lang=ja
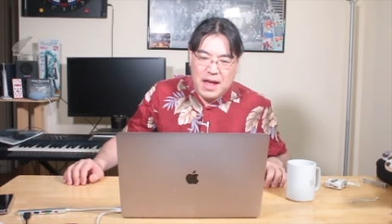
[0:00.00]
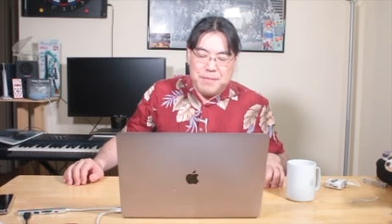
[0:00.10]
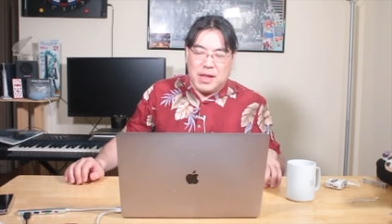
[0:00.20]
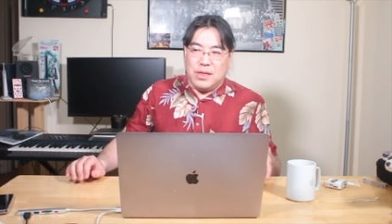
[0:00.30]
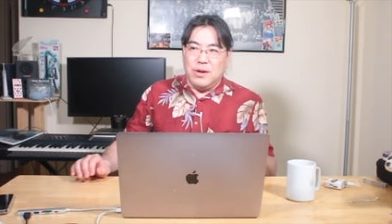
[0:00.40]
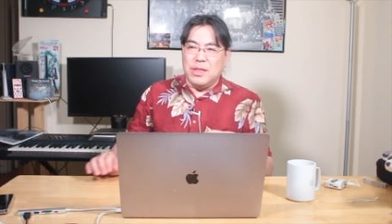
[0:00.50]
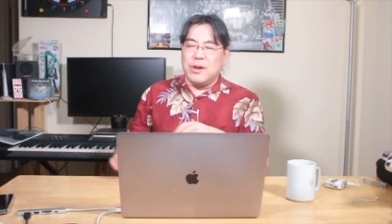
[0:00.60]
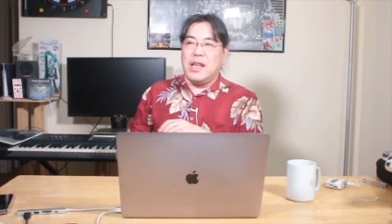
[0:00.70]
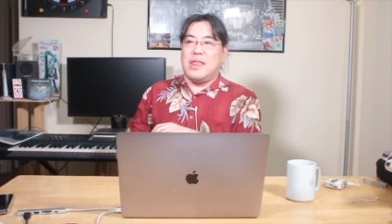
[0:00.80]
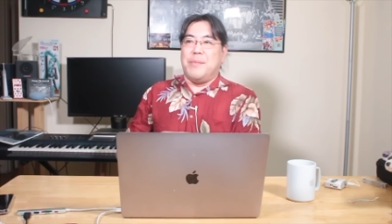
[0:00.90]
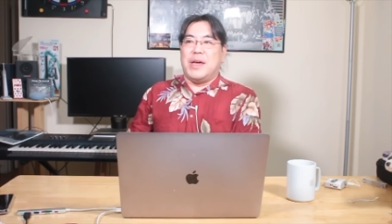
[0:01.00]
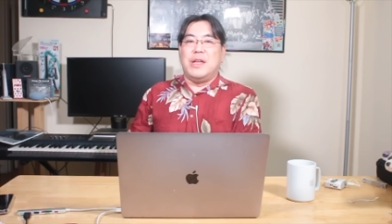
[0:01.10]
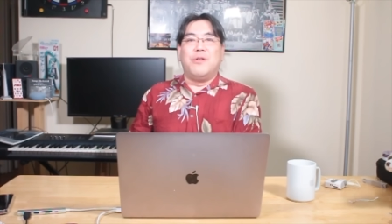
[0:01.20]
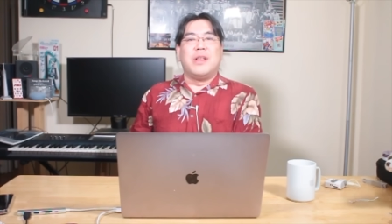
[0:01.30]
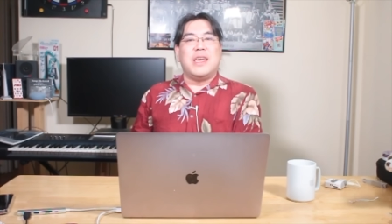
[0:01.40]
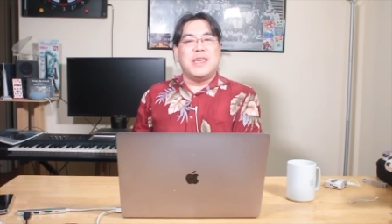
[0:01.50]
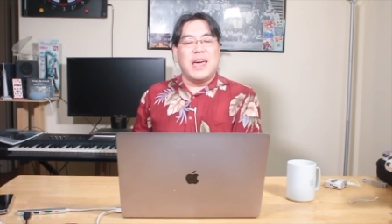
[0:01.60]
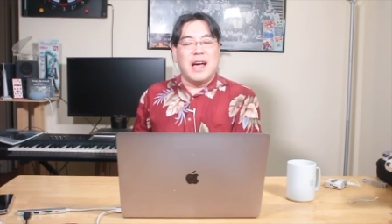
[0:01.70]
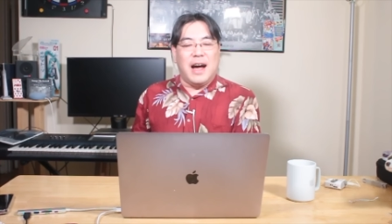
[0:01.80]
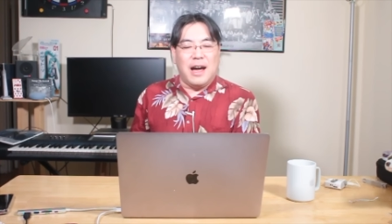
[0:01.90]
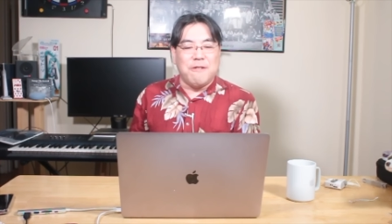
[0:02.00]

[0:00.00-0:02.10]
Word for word: まあ、それぞれですね、まあ、いろんな意見があ